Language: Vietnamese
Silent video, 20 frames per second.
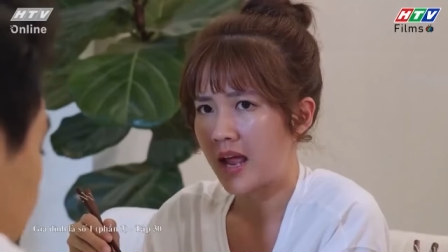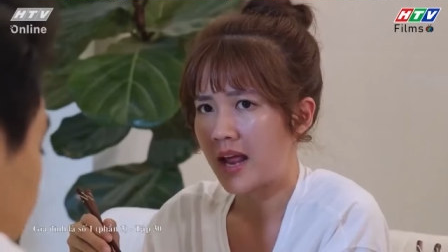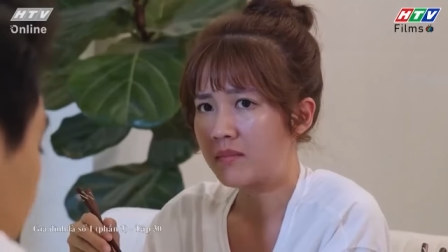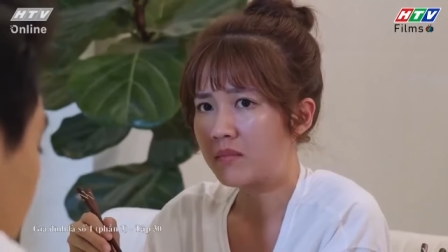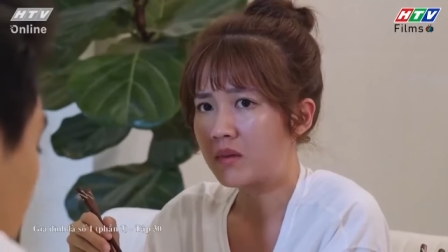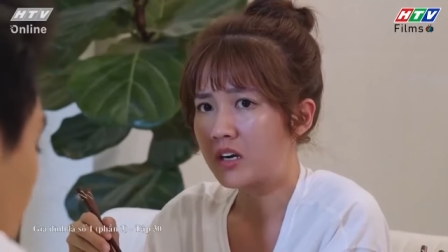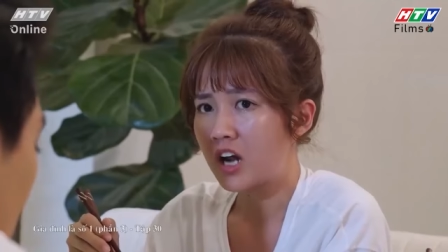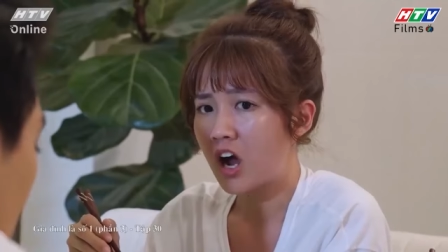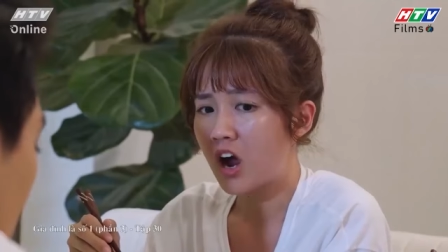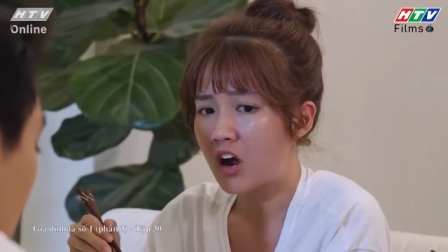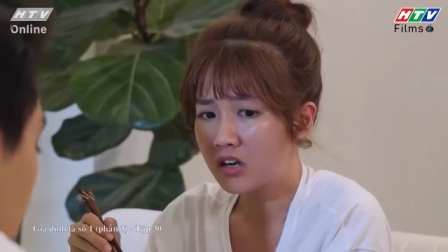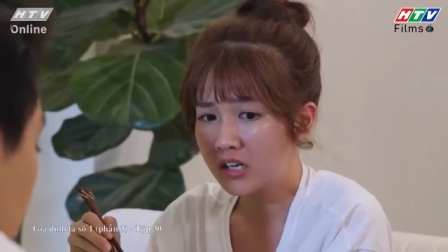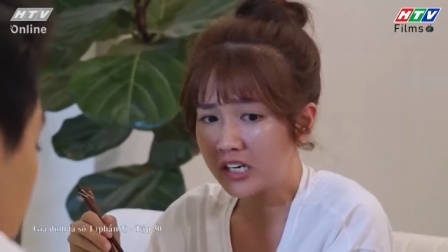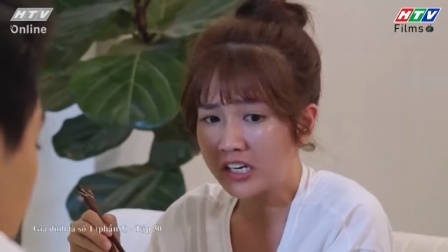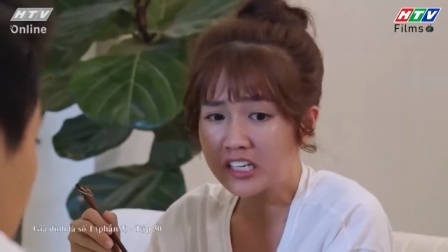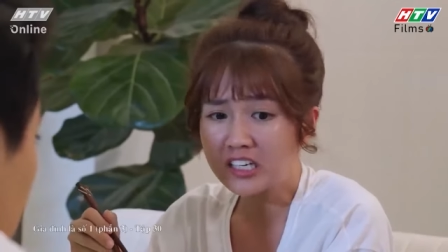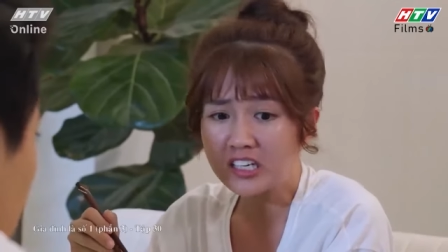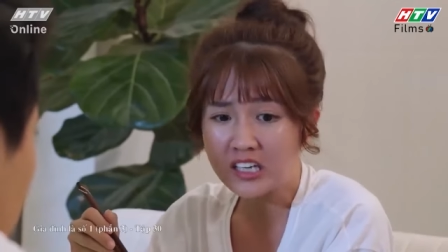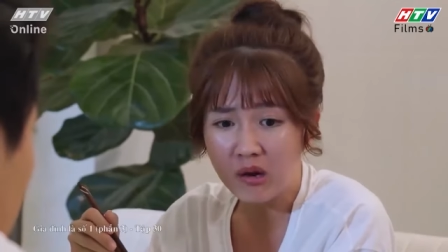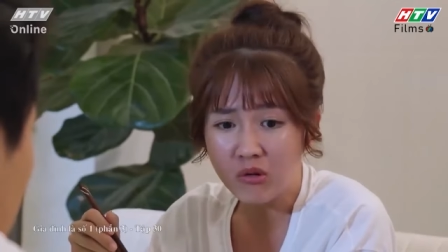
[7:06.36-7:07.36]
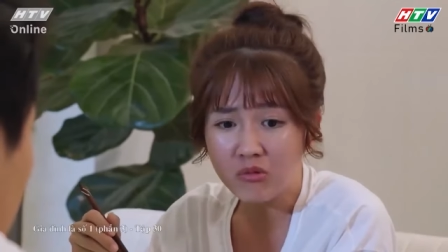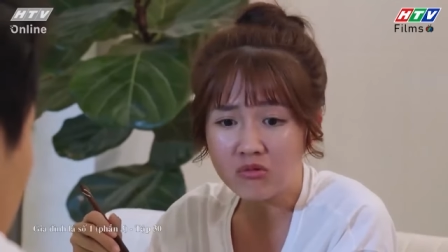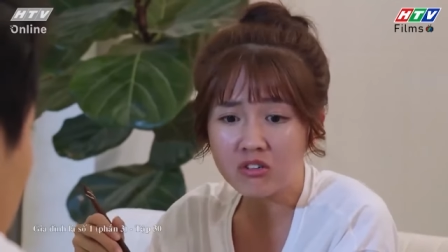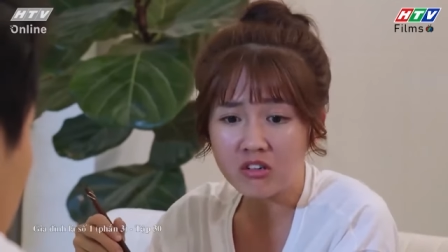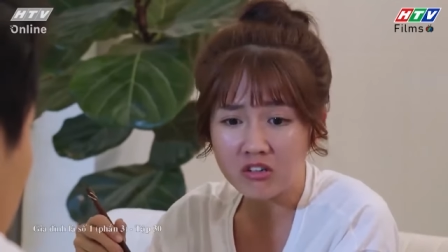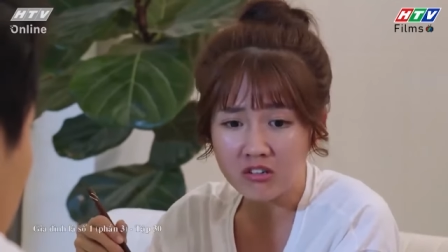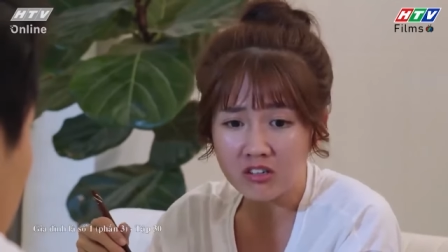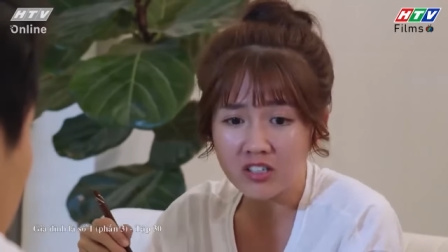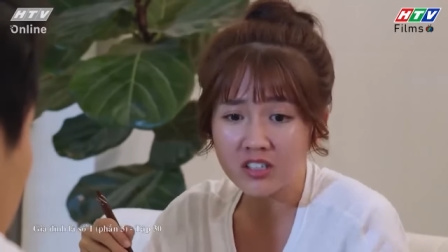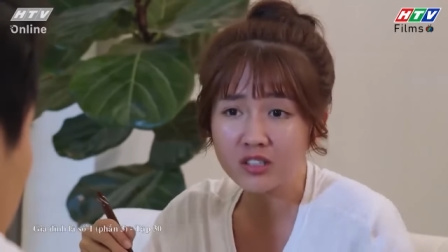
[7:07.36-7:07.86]
anh mà nói cái câu
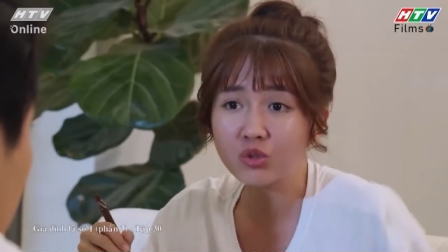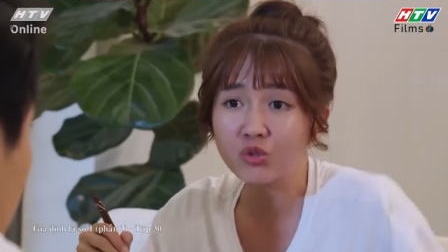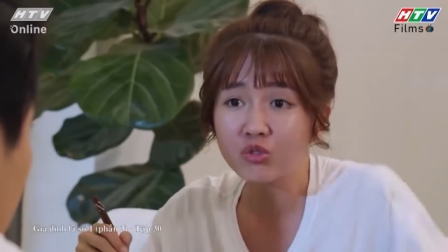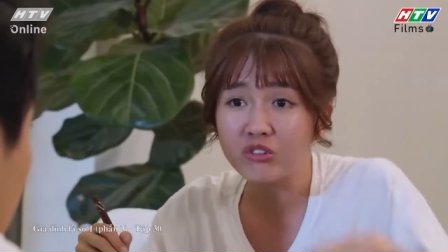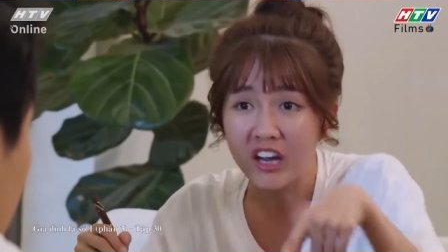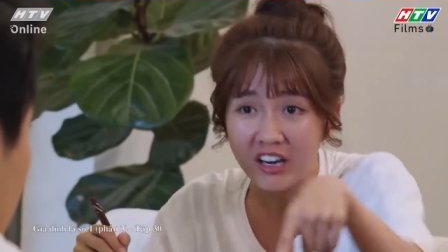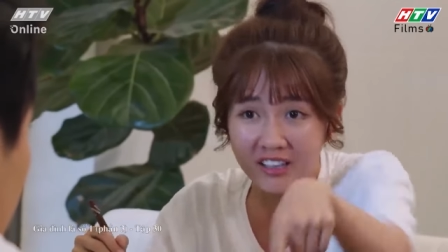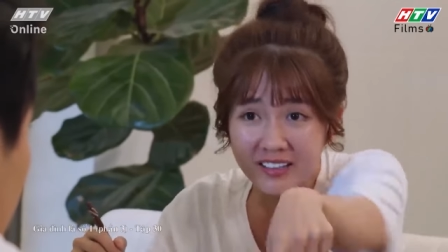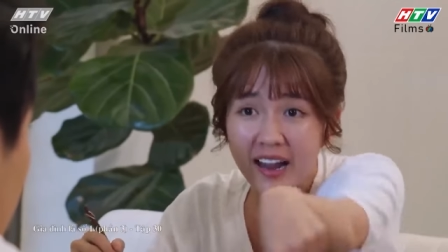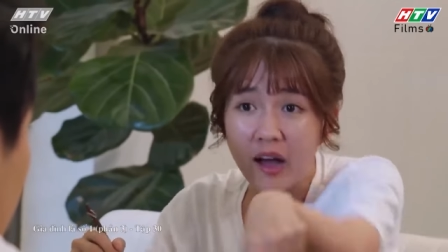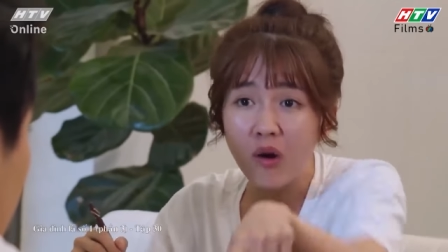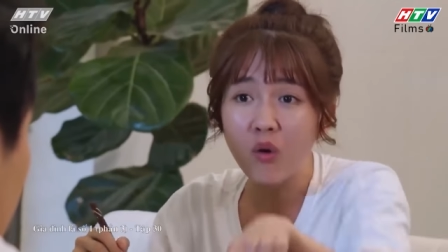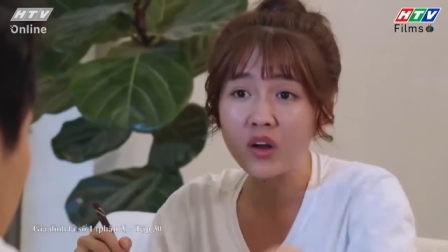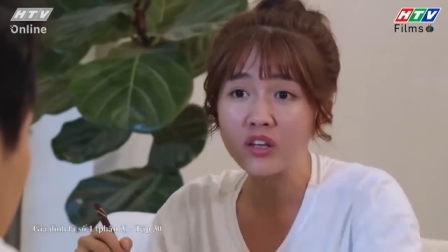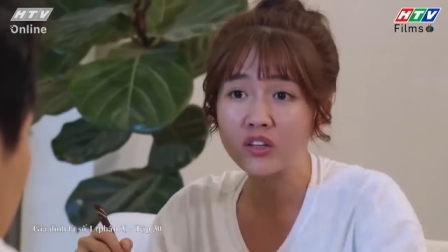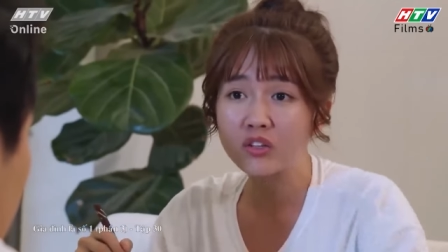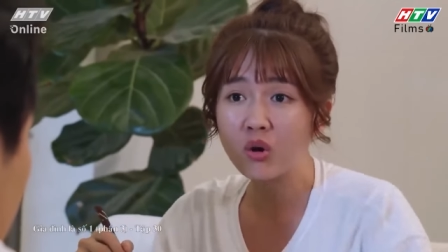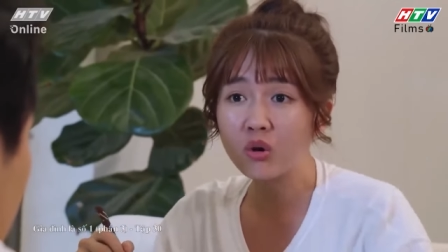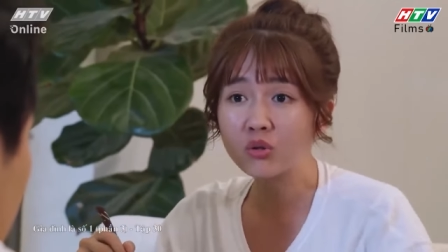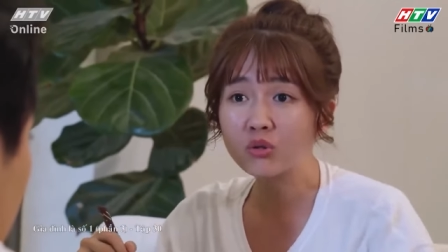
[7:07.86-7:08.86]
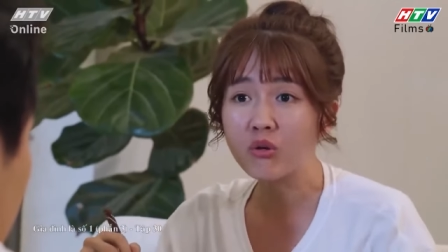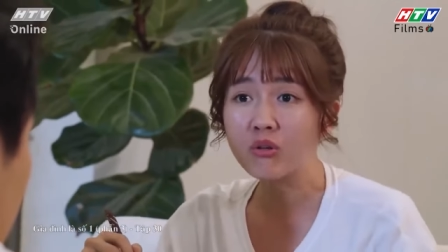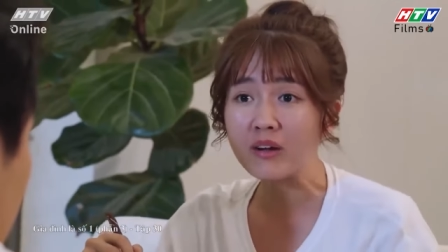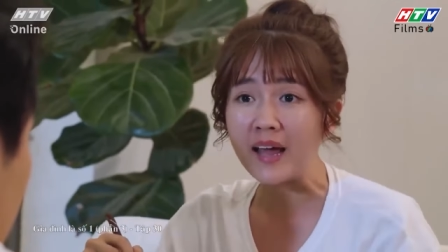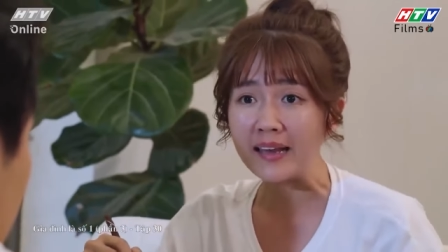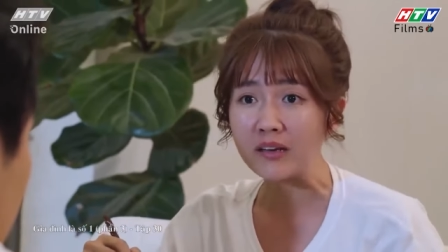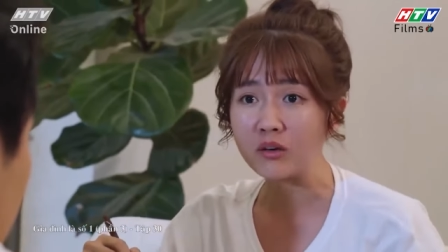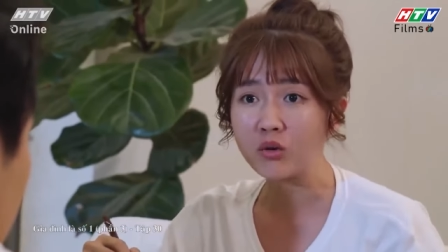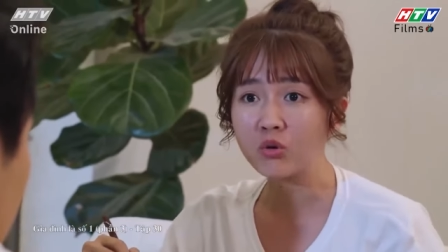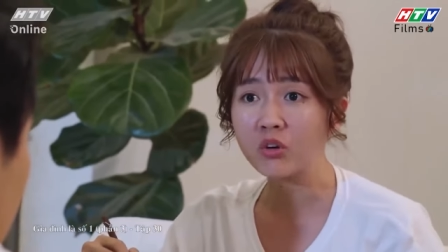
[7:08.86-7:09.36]
nữa tôi nhấn đầu anh vô tô
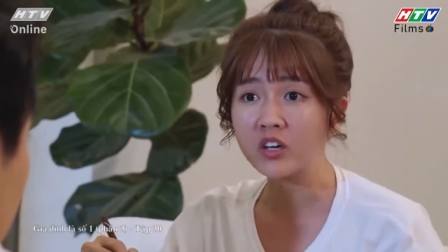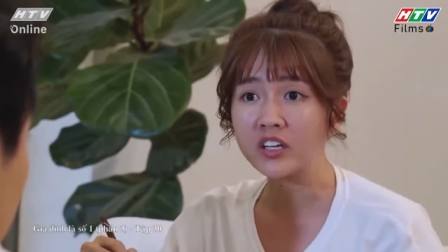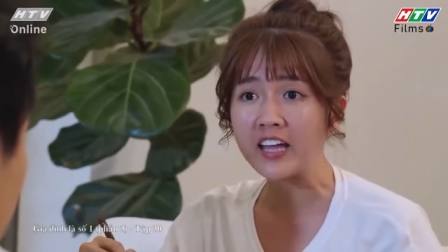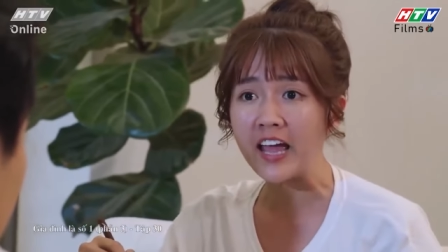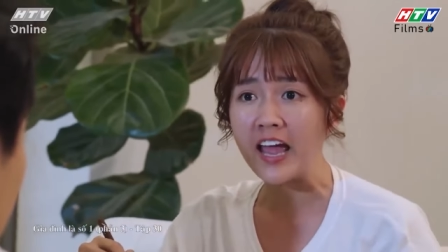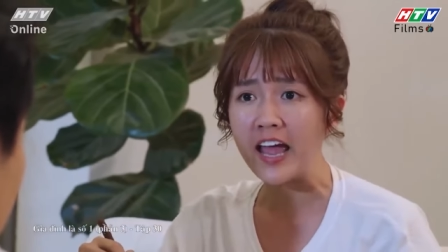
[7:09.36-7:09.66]
canh luôn á